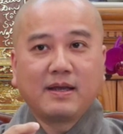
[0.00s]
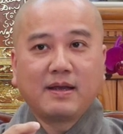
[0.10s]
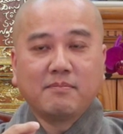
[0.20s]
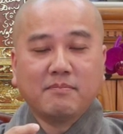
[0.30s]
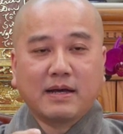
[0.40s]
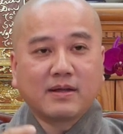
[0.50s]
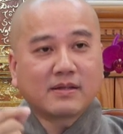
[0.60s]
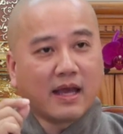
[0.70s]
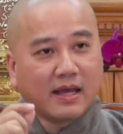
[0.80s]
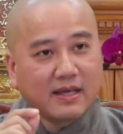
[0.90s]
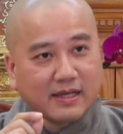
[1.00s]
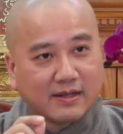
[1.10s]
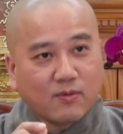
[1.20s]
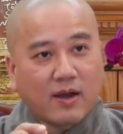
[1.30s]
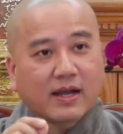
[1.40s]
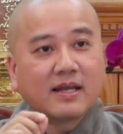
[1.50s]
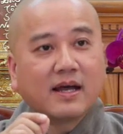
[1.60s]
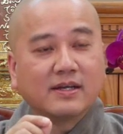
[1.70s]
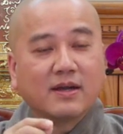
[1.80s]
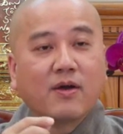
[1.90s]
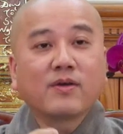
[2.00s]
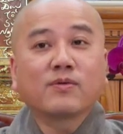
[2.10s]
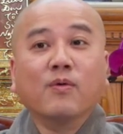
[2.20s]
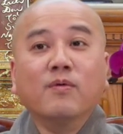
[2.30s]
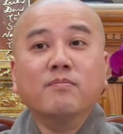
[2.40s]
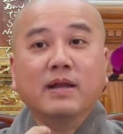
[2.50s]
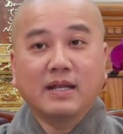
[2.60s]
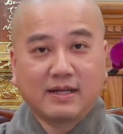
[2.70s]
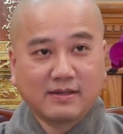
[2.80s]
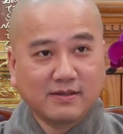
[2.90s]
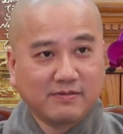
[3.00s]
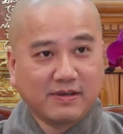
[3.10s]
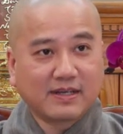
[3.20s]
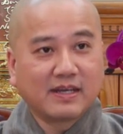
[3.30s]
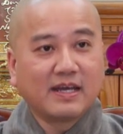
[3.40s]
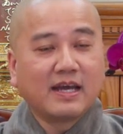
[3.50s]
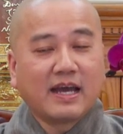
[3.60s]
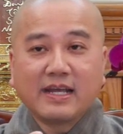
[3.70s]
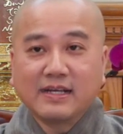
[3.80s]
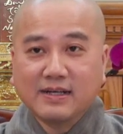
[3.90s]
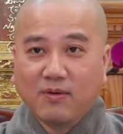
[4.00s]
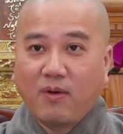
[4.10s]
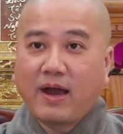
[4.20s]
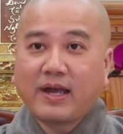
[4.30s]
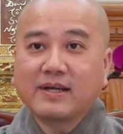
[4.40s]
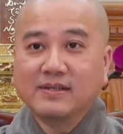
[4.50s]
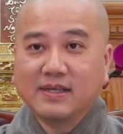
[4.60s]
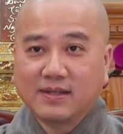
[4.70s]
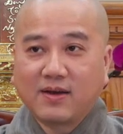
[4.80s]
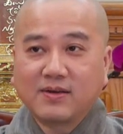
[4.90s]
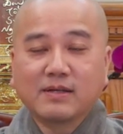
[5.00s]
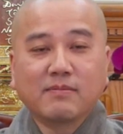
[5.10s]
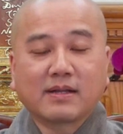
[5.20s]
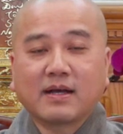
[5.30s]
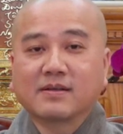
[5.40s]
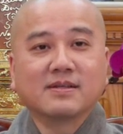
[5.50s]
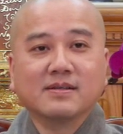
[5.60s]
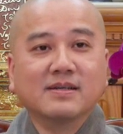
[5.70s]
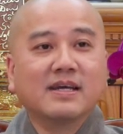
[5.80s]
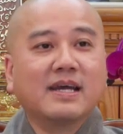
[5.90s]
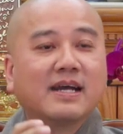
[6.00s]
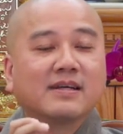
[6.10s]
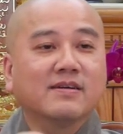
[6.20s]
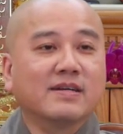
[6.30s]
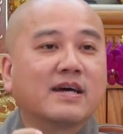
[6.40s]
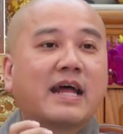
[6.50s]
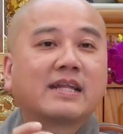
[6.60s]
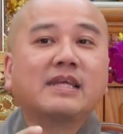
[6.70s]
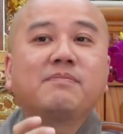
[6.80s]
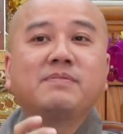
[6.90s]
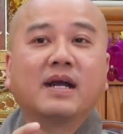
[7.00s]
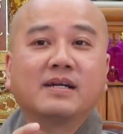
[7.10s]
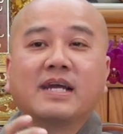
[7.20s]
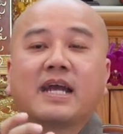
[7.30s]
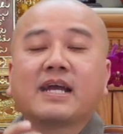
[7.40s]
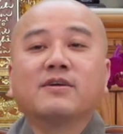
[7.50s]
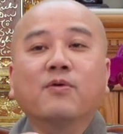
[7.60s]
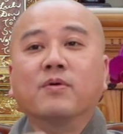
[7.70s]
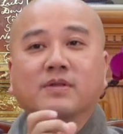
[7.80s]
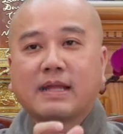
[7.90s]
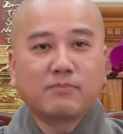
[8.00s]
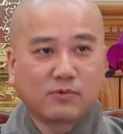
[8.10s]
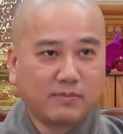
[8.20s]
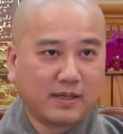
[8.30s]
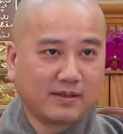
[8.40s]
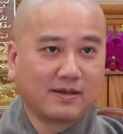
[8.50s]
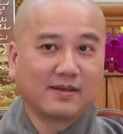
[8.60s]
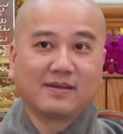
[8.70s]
mà nó thể hiện qua cái lời nói của mình là người Việt hay người Hoa hay người gì thôi, nhưng mà thật sự người đó đã tiếp nhận ngay cái nguồn tâm của mình rồi.